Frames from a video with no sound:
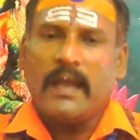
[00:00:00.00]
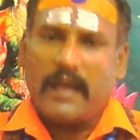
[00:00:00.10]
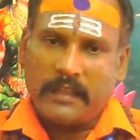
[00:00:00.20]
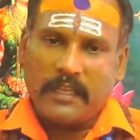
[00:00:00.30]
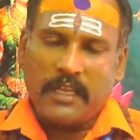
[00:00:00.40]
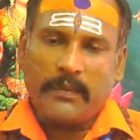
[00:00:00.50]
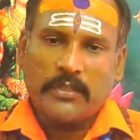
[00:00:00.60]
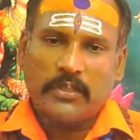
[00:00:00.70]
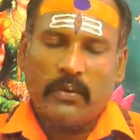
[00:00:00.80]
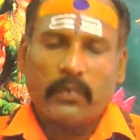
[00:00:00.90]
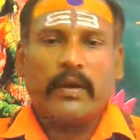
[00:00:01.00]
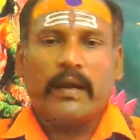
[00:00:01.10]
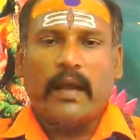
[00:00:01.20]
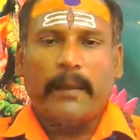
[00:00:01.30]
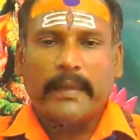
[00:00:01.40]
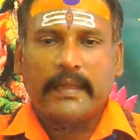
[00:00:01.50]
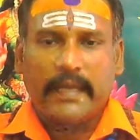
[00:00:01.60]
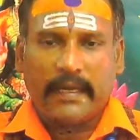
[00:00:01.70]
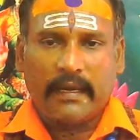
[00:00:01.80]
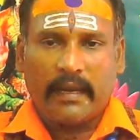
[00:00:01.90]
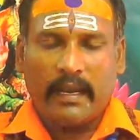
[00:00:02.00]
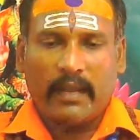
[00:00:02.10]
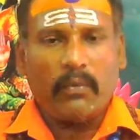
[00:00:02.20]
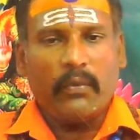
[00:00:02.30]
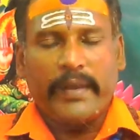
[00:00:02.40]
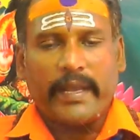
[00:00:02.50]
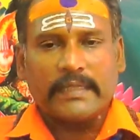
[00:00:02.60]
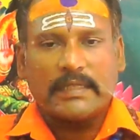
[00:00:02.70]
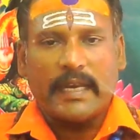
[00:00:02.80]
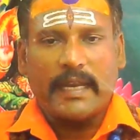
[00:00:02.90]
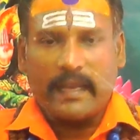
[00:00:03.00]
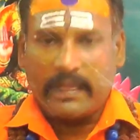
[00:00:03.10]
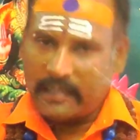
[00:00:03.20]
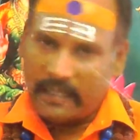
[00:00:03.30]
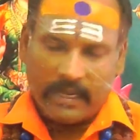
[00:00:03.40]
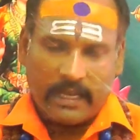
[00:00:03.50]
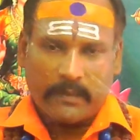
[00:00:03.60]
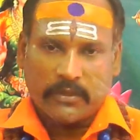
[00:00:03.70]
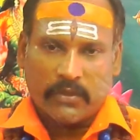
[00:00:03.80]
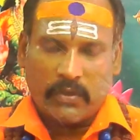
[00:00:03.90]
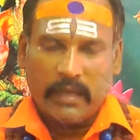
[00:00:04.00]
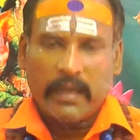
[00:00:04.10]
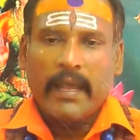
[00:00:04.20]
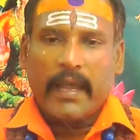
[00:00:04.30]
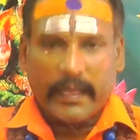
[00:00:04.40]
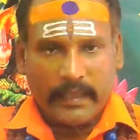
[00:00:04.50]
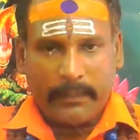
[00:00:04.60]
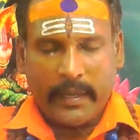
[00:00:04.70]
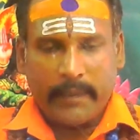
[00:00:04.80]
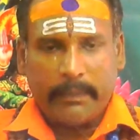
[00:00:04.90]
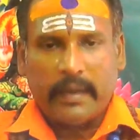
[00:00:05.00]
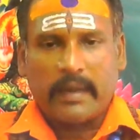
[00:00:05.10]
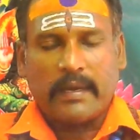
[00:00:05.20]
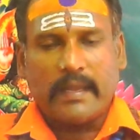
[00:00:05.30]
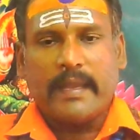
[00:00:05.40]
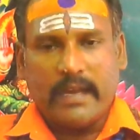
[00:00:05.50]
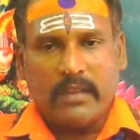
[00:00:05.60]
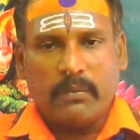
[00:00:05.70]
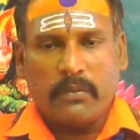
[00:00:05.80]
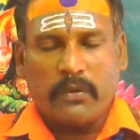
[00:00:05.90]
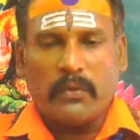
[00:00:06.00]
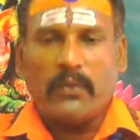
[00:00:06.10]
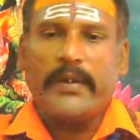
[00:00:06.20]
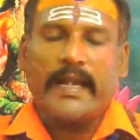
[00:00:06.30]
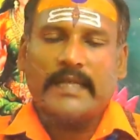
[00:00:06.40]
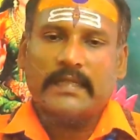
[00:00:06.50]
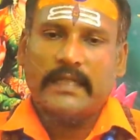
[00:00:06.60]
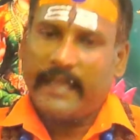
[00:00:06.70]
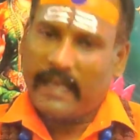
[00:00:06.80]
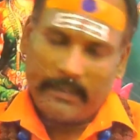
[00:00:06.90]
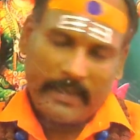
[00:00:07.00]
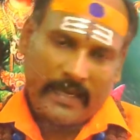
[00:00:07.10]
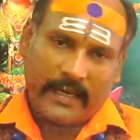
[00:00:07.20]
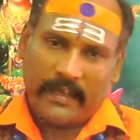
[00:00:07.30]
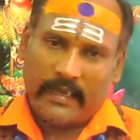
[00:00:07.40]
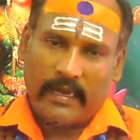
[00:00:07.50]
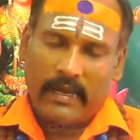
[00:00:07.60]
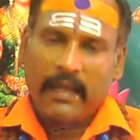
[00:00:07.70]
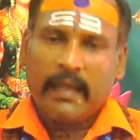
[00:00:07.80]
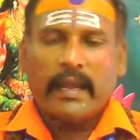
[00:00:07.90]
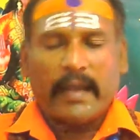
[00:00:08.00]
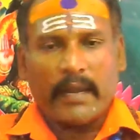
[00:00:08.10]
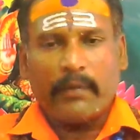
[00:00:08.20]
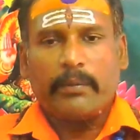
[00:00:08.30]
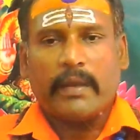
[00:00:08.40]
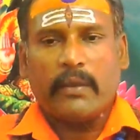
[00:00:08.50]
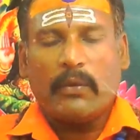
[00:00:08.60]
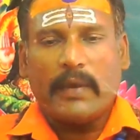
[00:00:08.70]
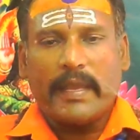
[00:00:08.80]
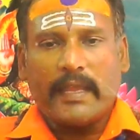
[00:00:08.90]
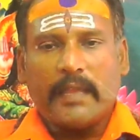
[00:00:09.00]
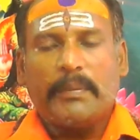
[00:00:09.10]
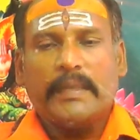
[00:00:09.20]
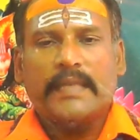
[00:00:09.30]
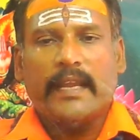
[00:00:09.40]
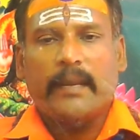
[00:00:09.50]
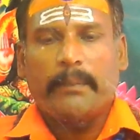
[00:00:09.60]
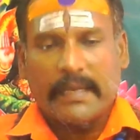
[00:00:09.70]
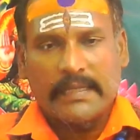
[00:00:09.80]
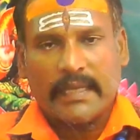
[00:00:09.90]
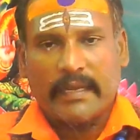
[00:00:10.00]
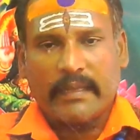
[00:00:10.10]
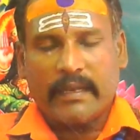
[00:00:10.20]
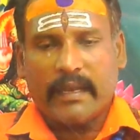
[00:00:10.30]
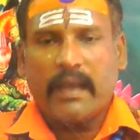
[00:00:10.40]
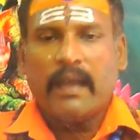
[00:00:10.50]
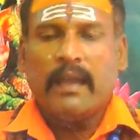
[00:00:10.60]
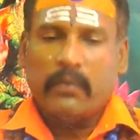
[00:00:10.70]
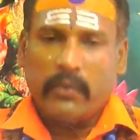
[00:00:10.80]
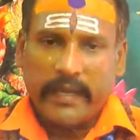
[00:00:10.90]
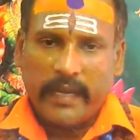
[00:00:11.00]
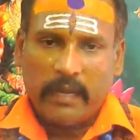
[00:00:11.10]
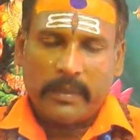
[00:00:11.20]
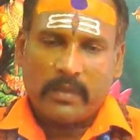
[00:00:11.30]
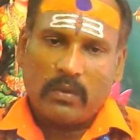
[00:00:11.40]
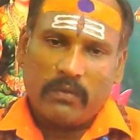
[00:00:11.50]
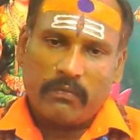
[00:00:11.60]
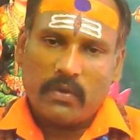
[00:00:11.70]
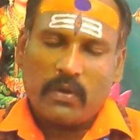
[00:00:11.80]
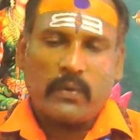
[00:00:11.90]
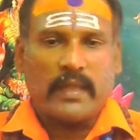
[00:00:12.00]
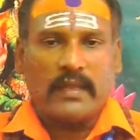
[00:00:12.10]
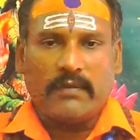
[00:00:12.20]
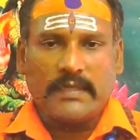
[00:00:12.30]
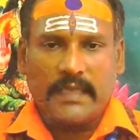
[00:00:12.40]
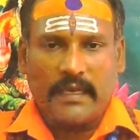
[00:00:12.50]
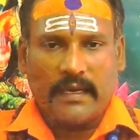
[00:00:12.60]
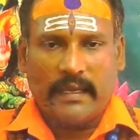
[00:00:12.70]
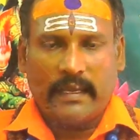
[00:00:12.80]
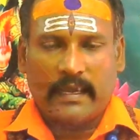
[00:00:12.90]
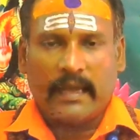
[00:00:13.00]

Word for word: அதிகபட்சம் ஒரு நாற்பத்தி எட்டு நாள்ல உங்களுடைய கஷ்டங்கள் எல்லாம் தீர ஆரம்பிச்சிடும் அந்த பேப்பர்ல நீங்க எழுதும் போது உங்களுடைய கஷ்டத்தை எல்லாமே நீங்க எழுதலாம் கணவன் மனைவிக்குள்ள ஏதாவது பிரச்சனைகள் பெருசா இருக்குதுன்னா உங்க ரெண்டு பேர்த்துடைய போட்டோ கூட அதுல வச்சுக்கலாம் நீங்க